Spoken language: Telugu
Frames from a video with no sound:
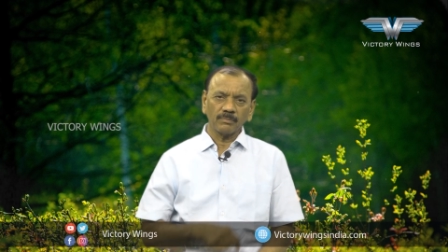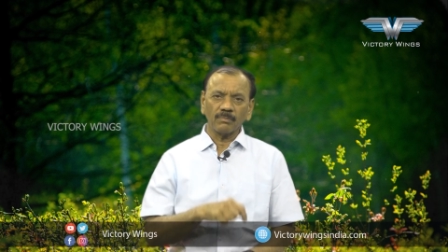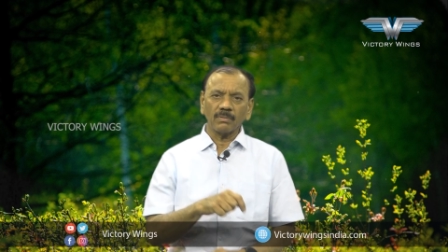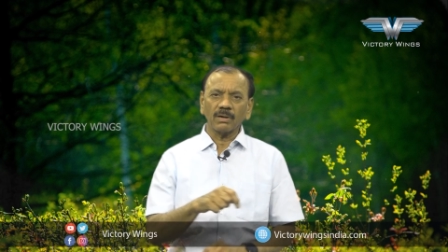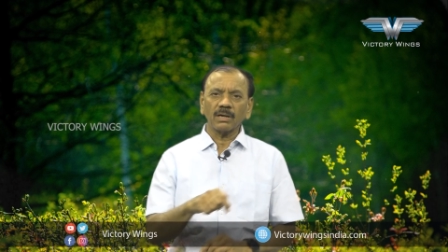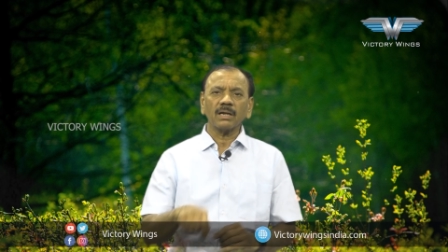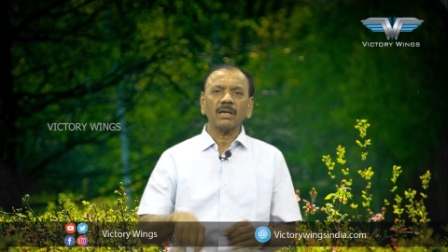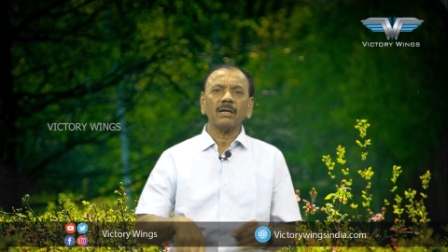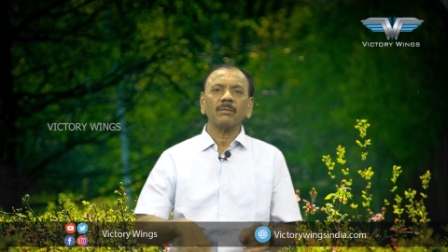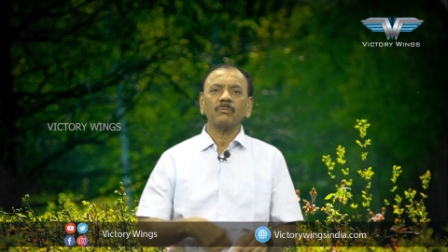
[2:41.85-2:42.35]

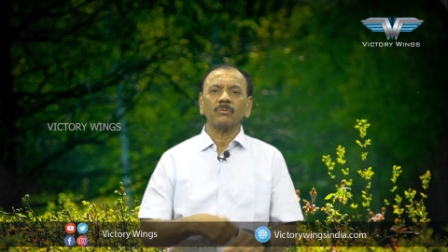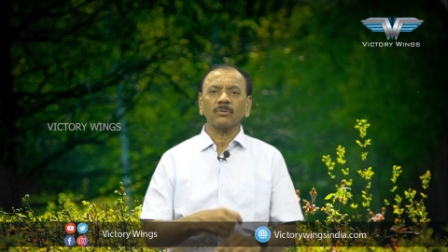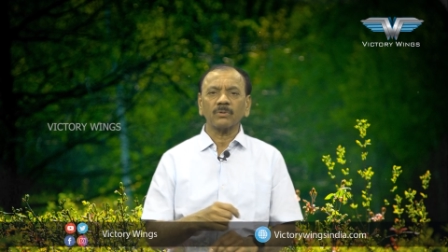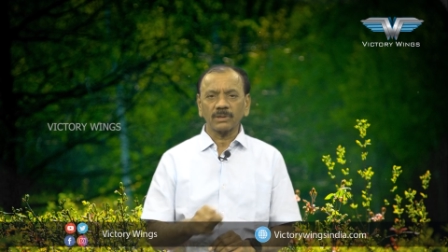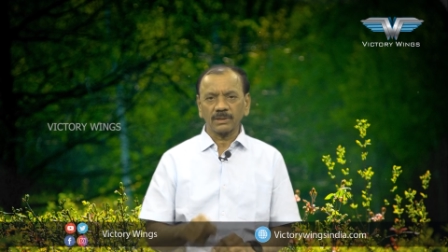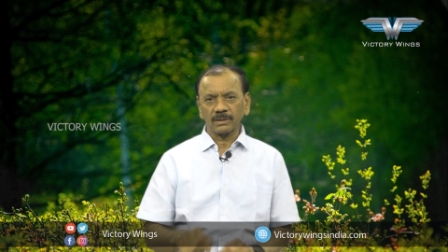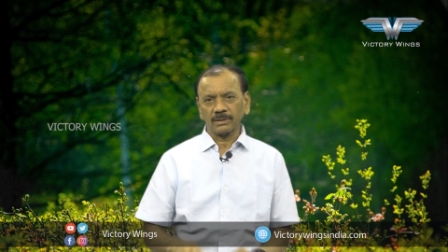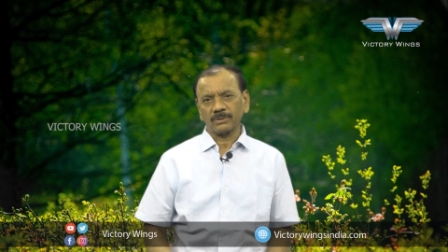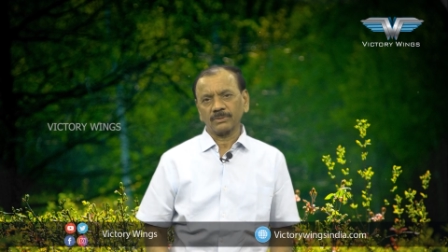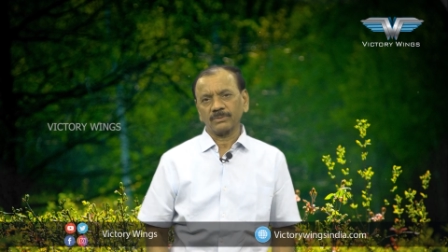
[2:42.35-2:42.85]
మళ్ళా మూట
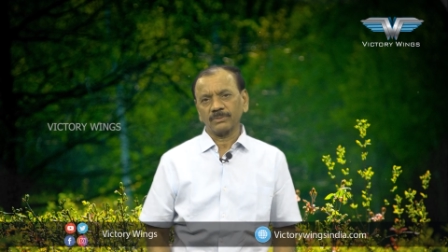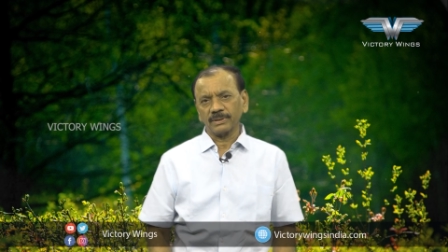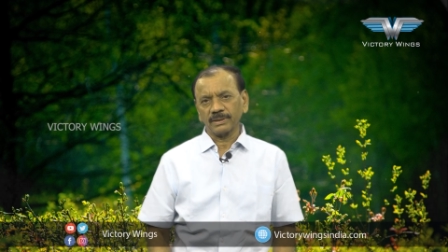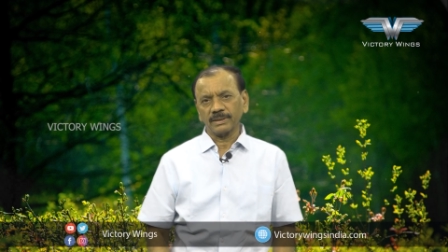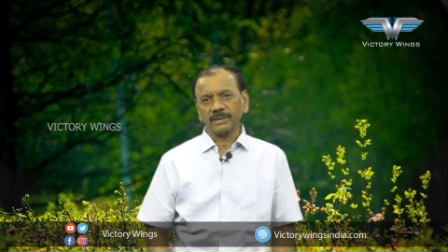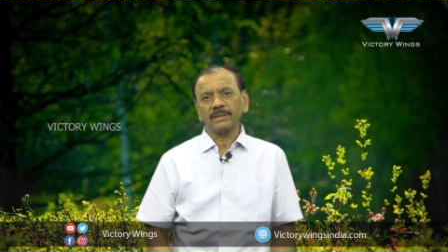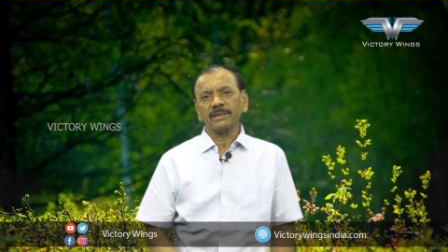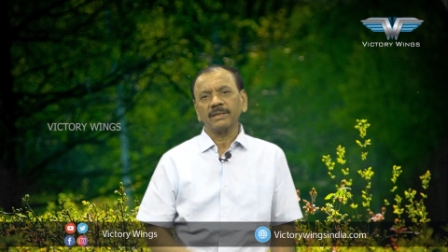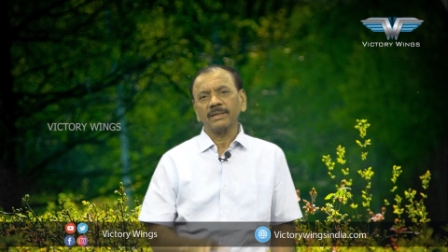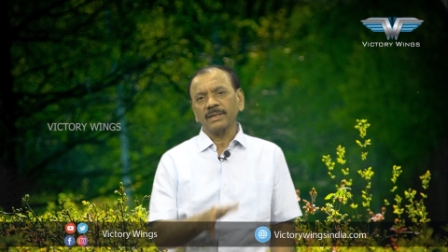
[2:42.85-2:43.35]
కట్టుకుని
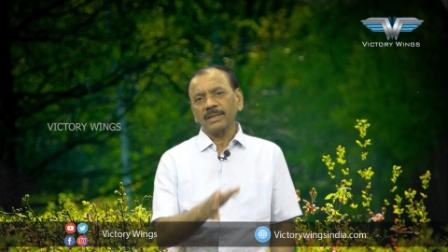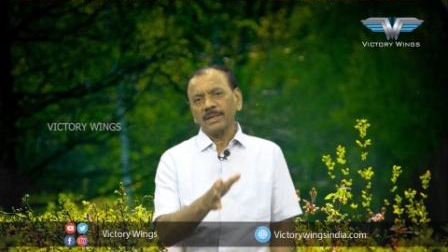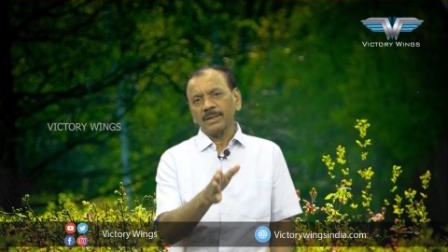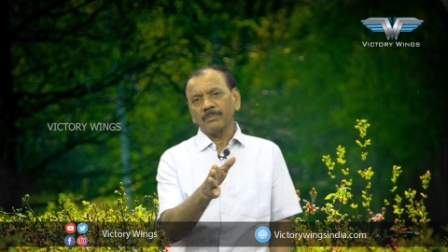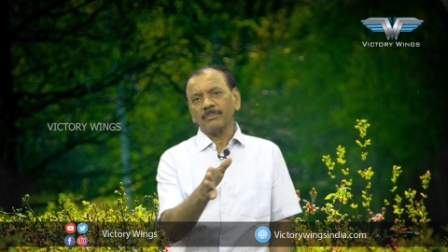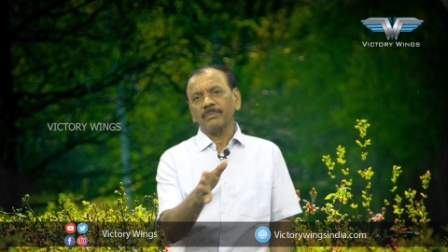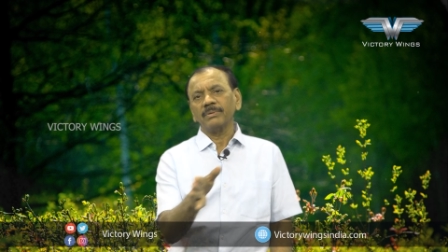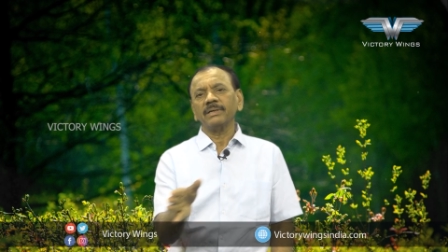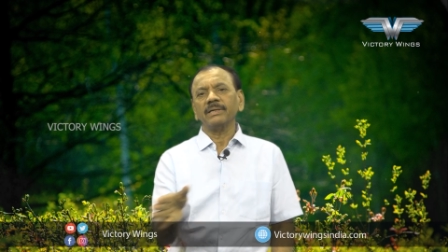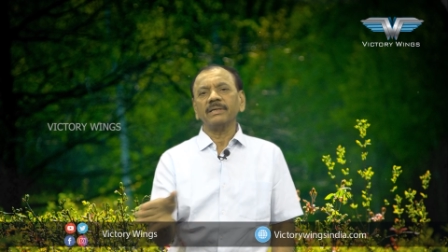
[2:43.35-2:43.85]

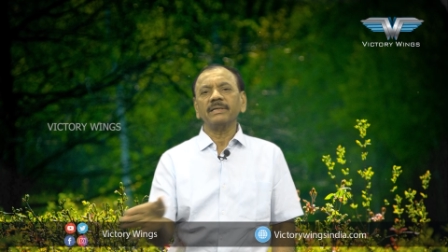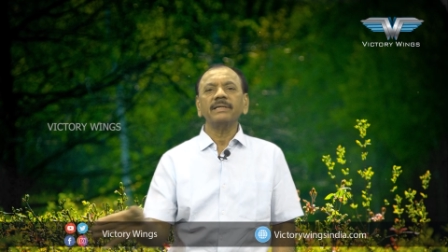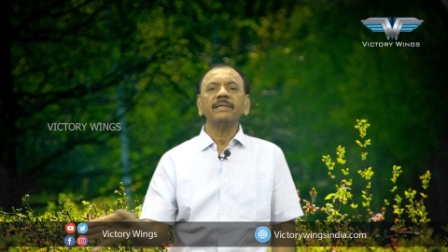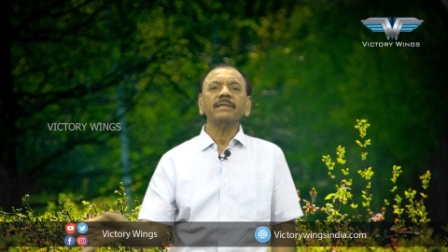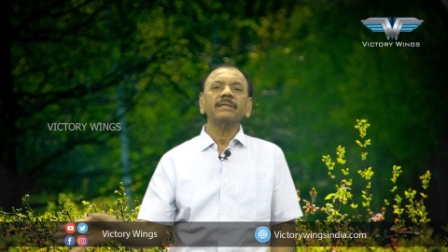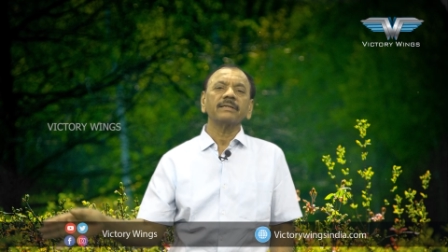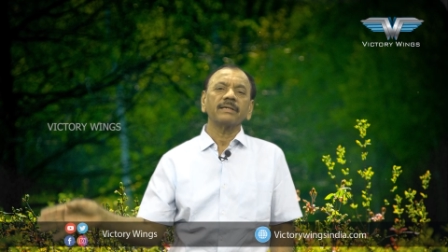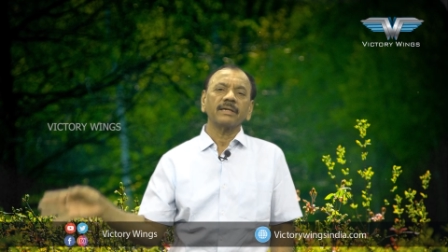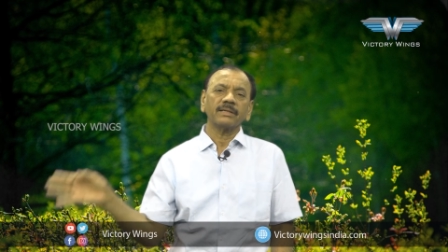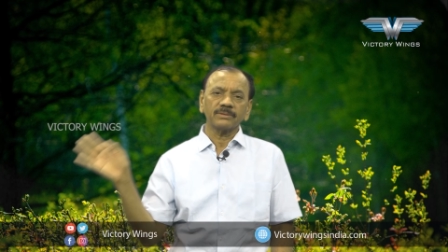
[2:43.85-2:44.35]
మీ
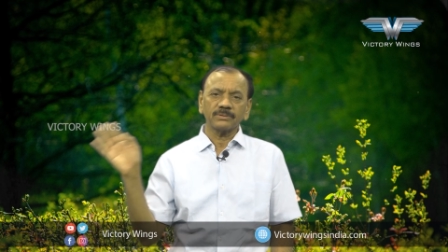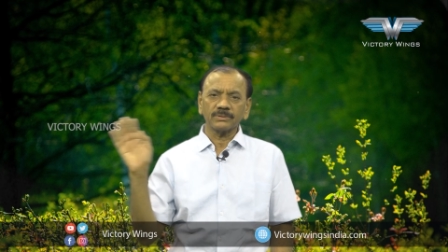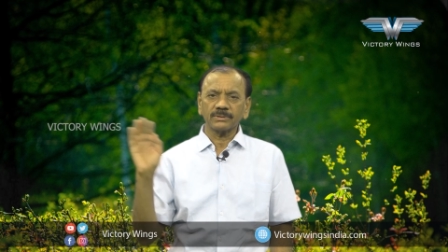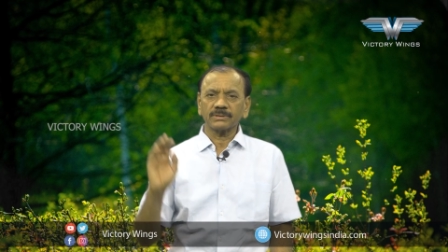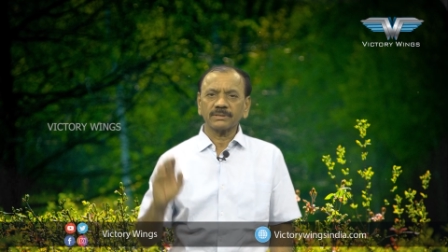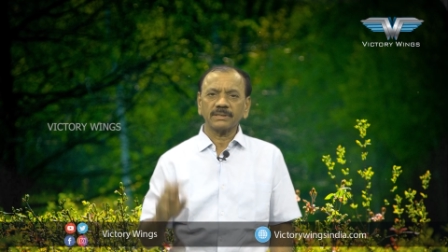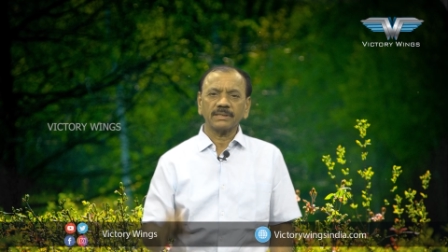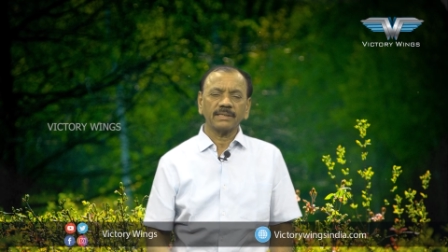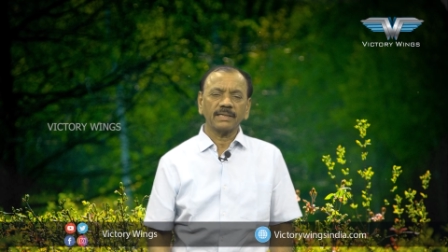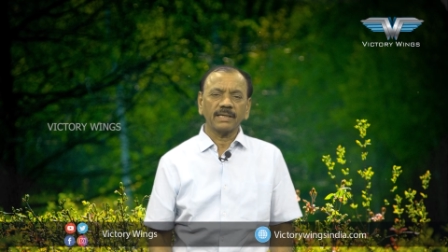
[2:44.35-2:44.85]
ఇంటికి నడిచి
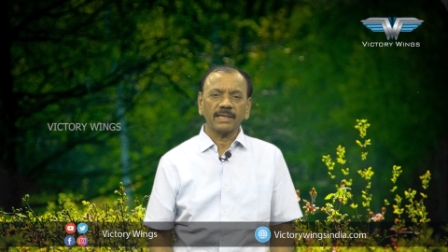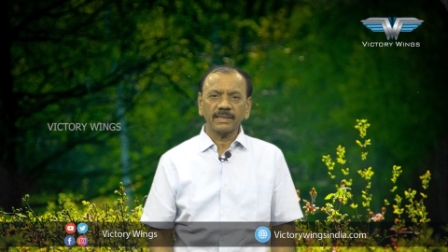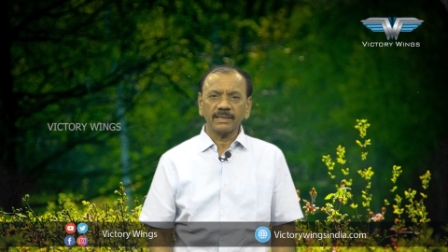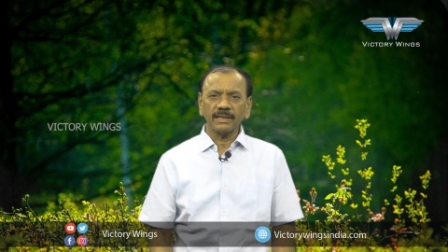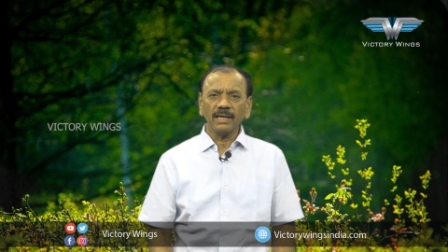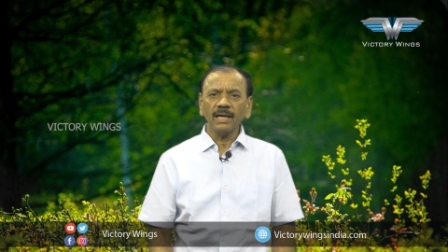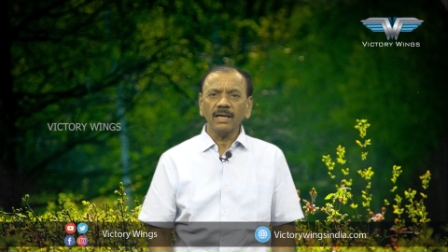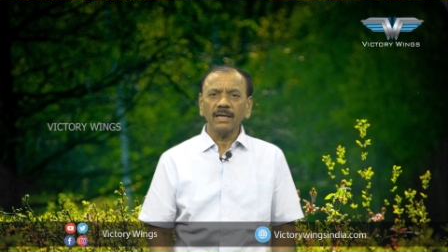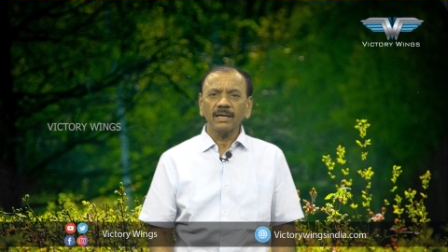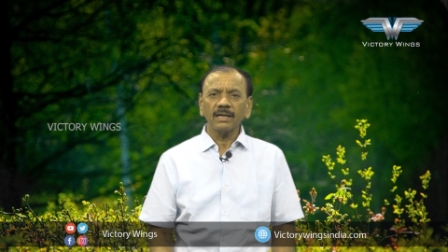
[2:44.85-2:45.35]
వచ్చేయండి నాయన